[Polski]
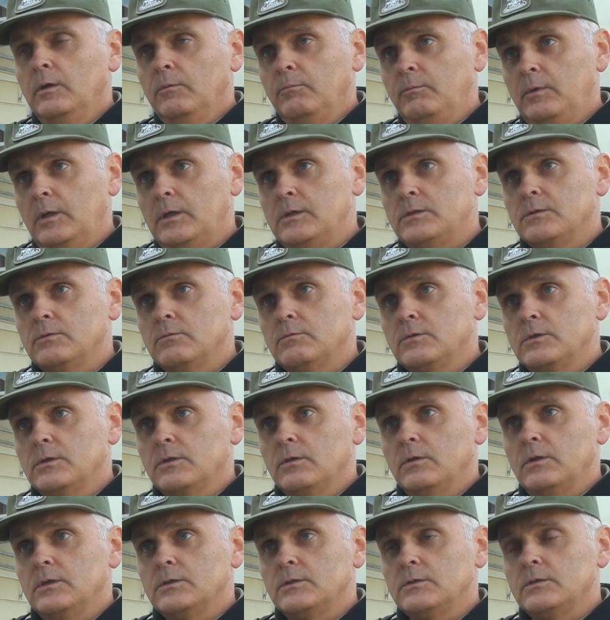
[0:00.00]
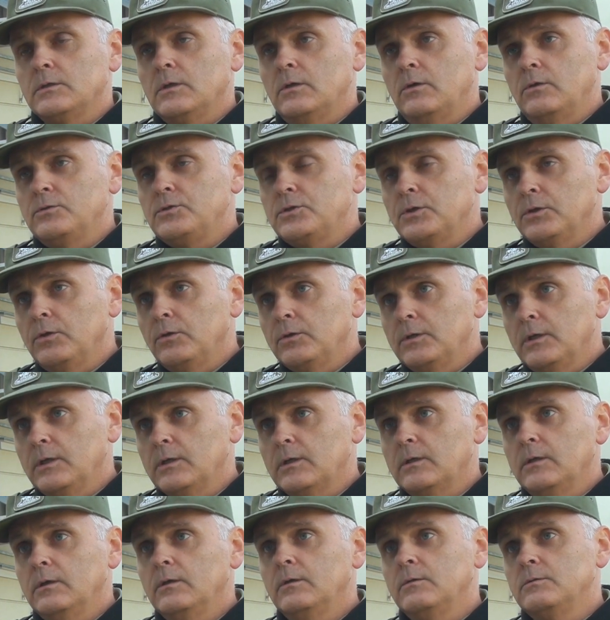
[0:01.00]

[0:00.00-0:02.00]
miejscu, czy to jest ośrodek,